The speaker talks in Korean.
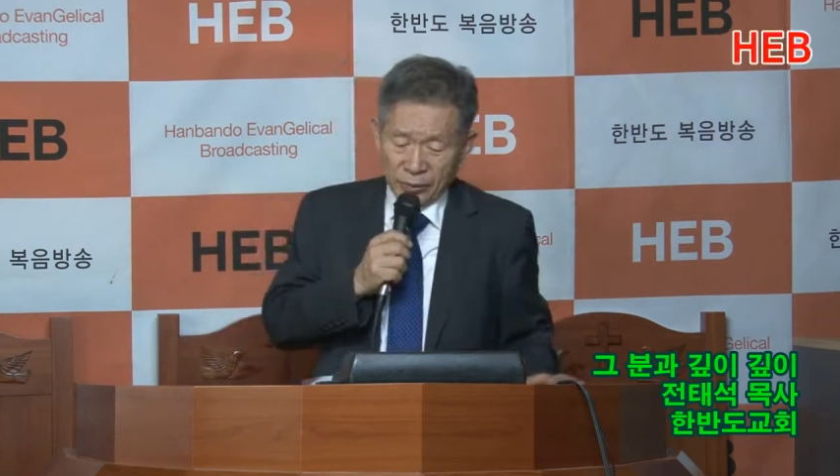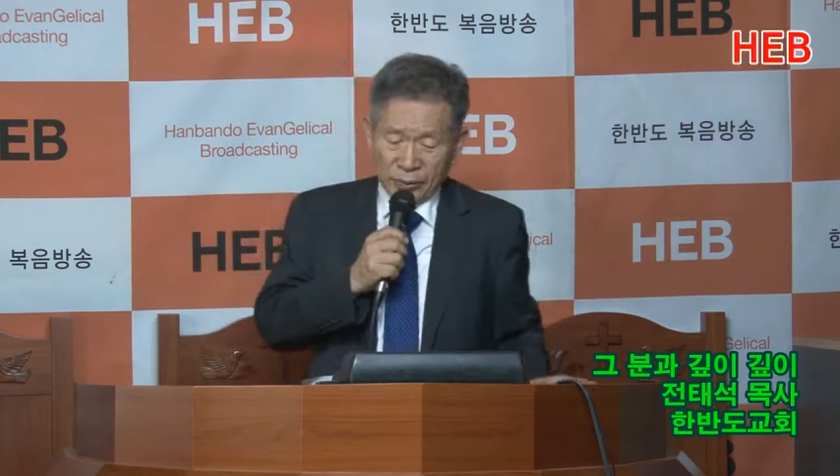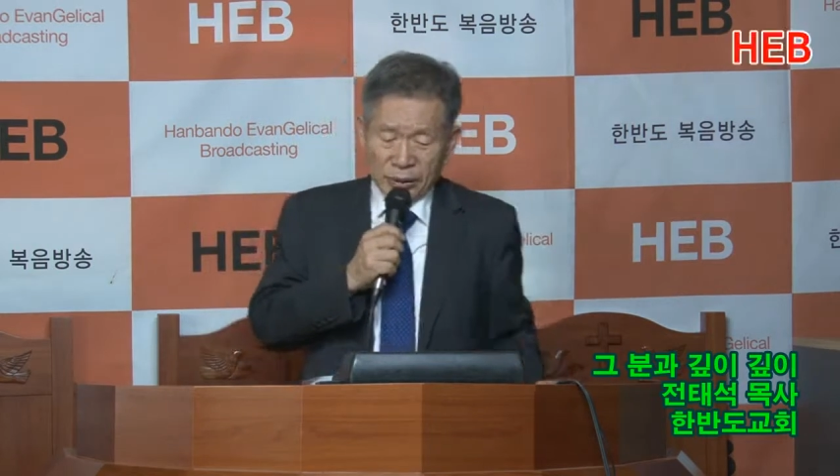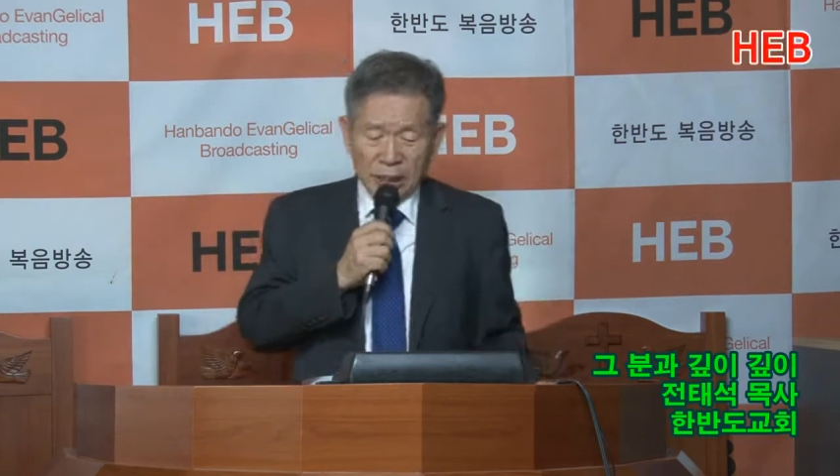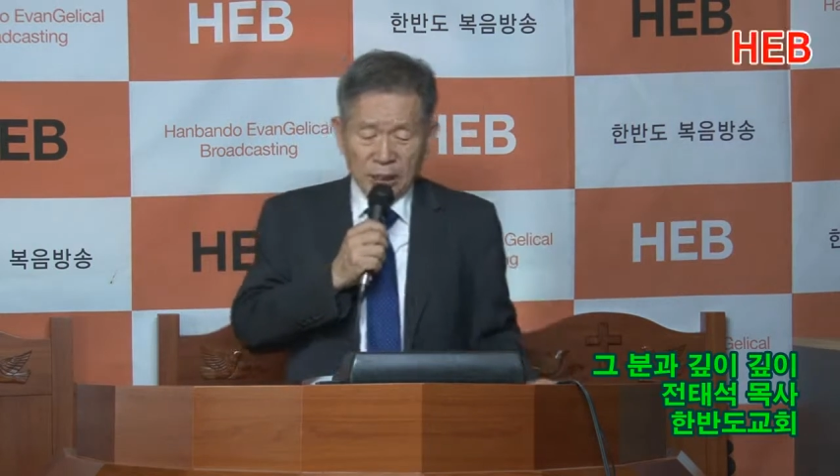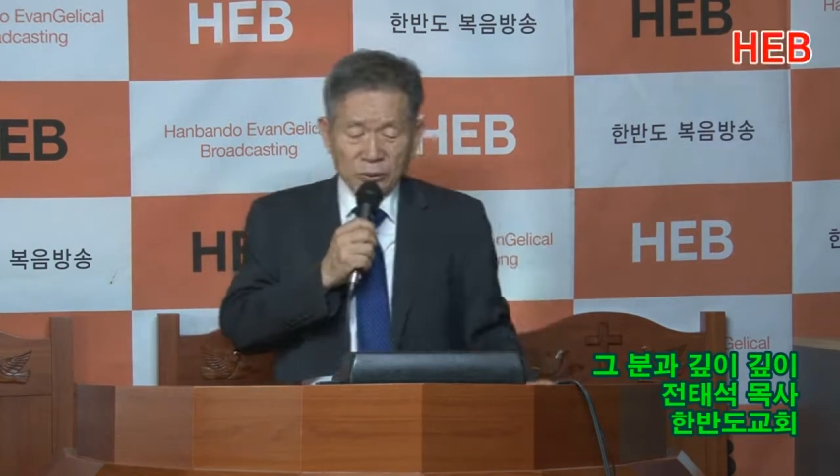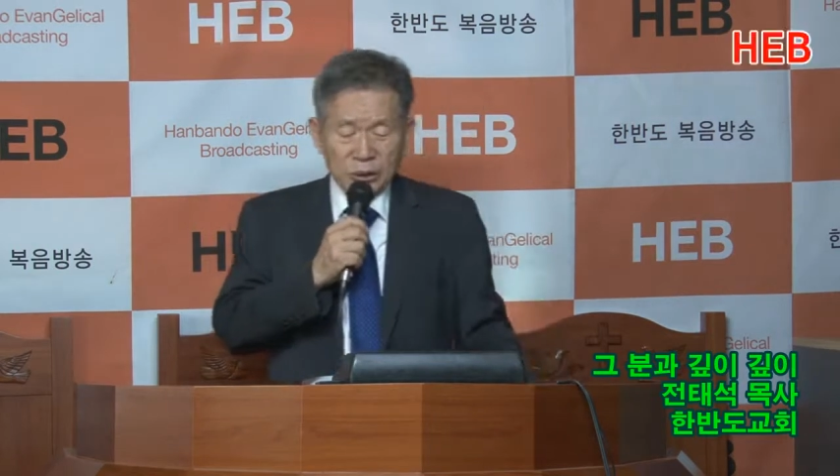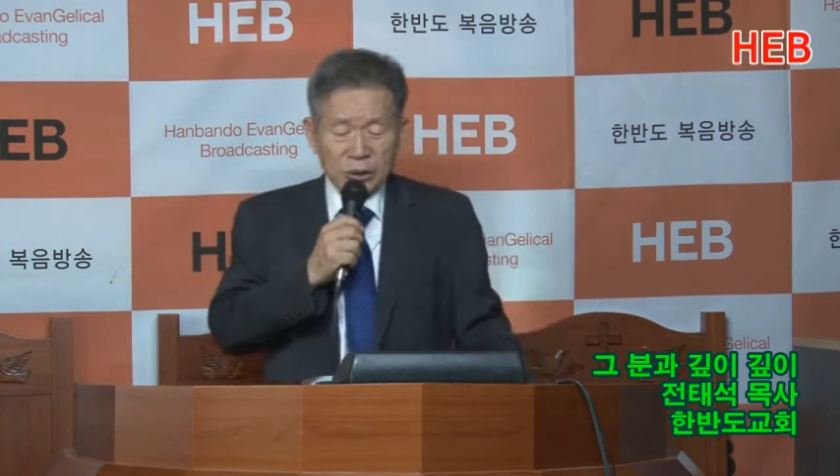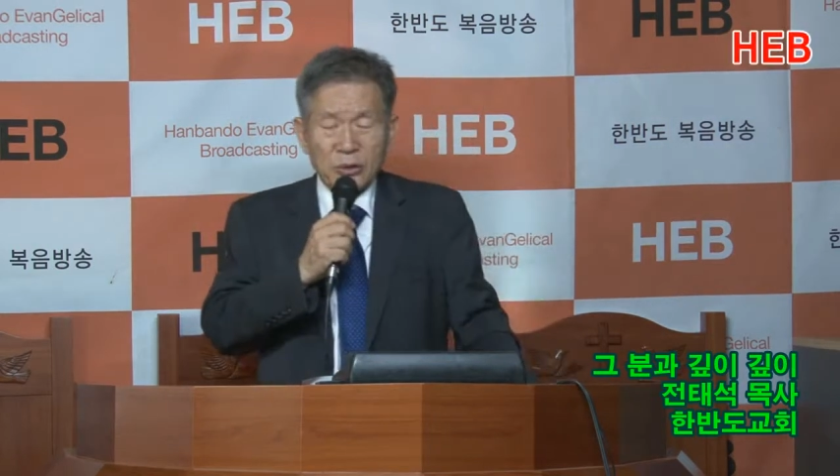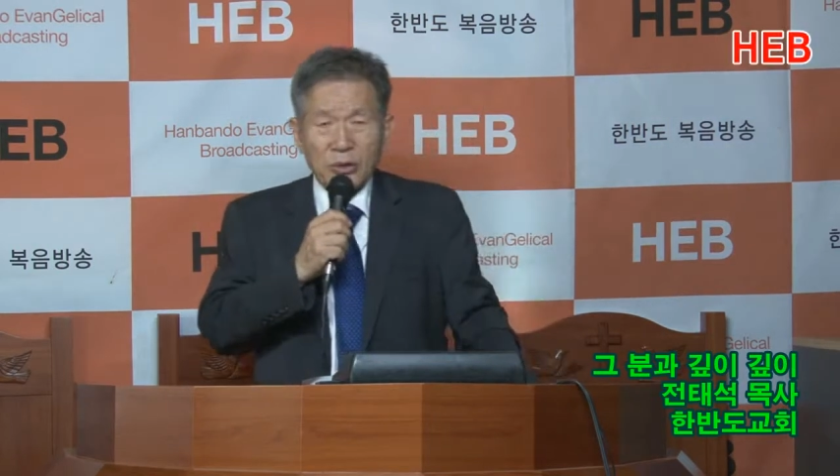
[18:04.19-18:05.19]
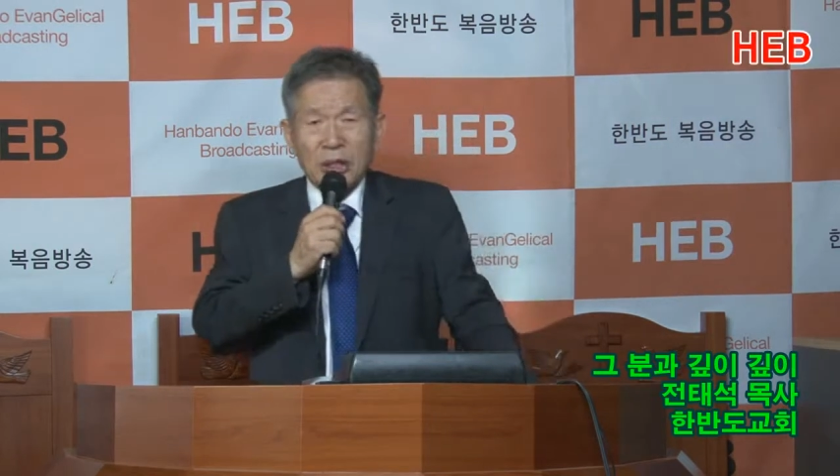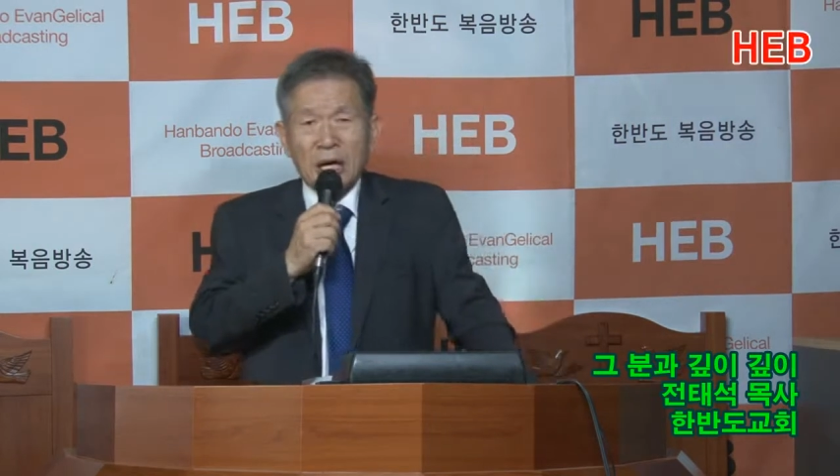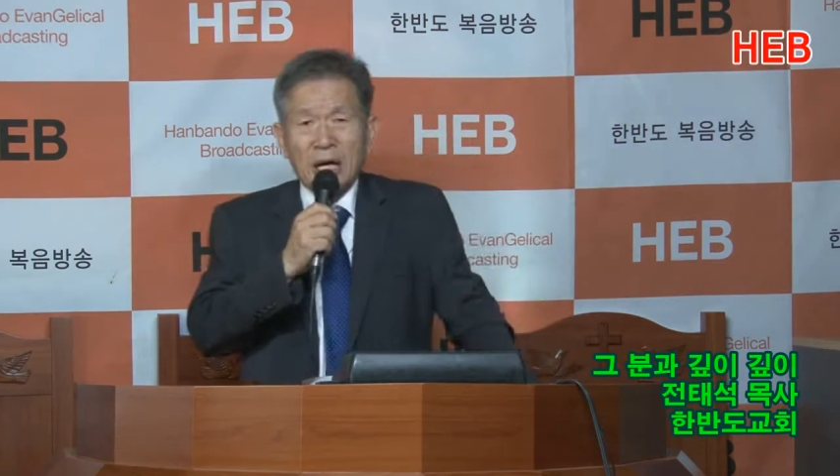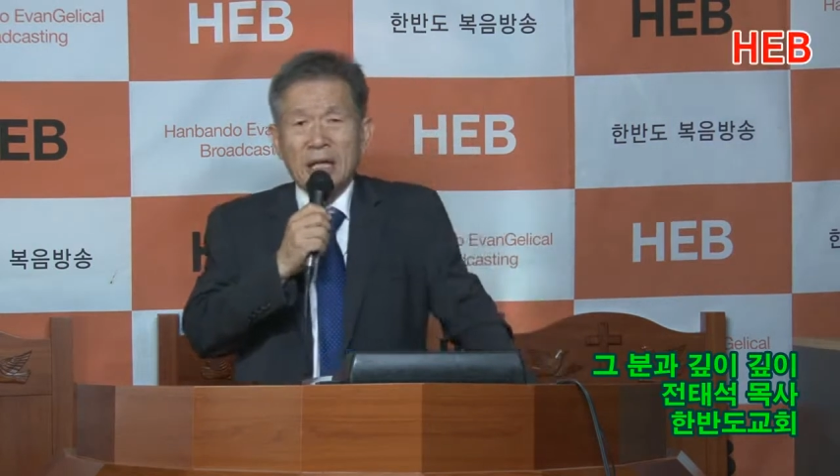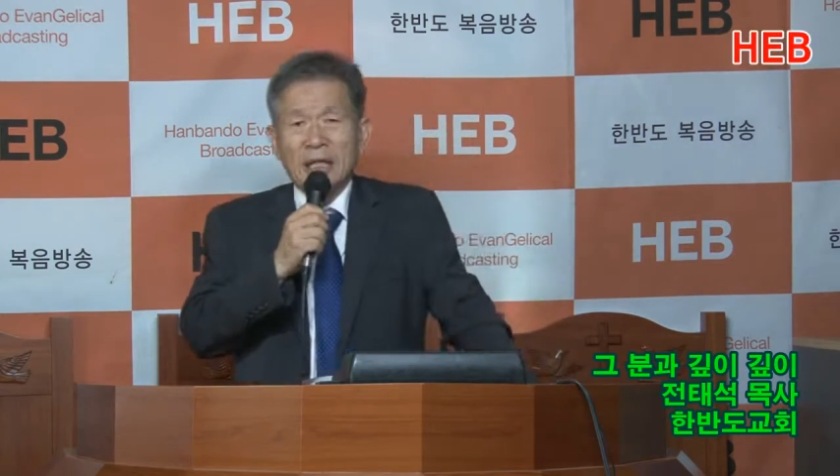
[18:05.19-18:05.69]
오늘날 우리
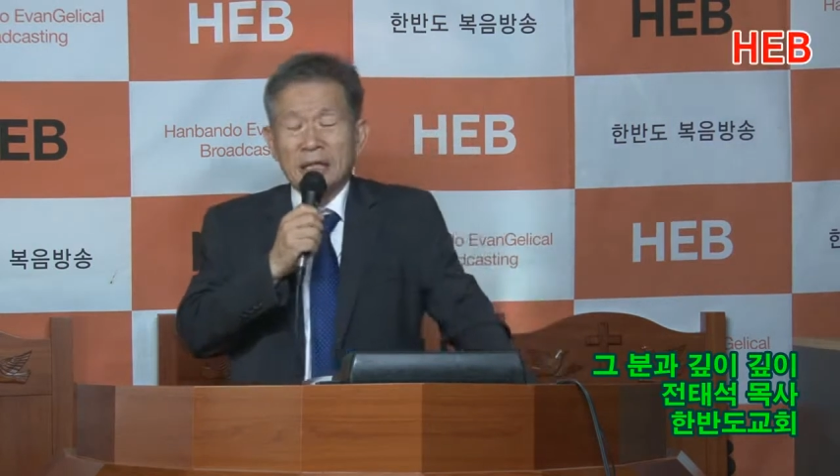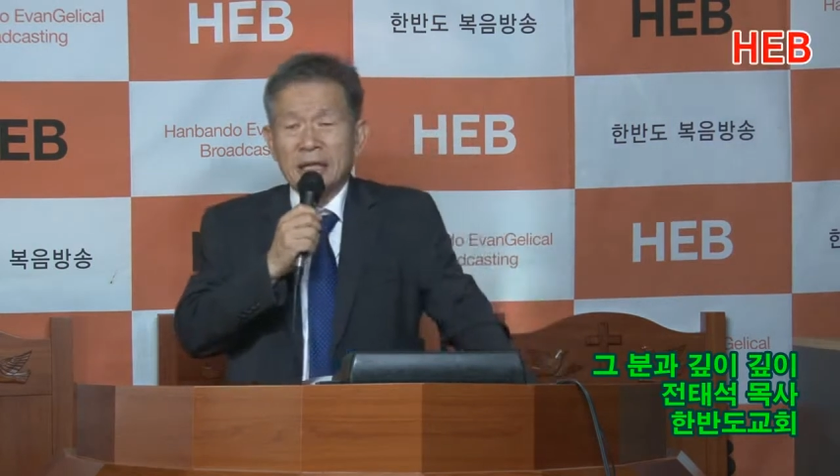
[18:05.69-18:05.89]
교회가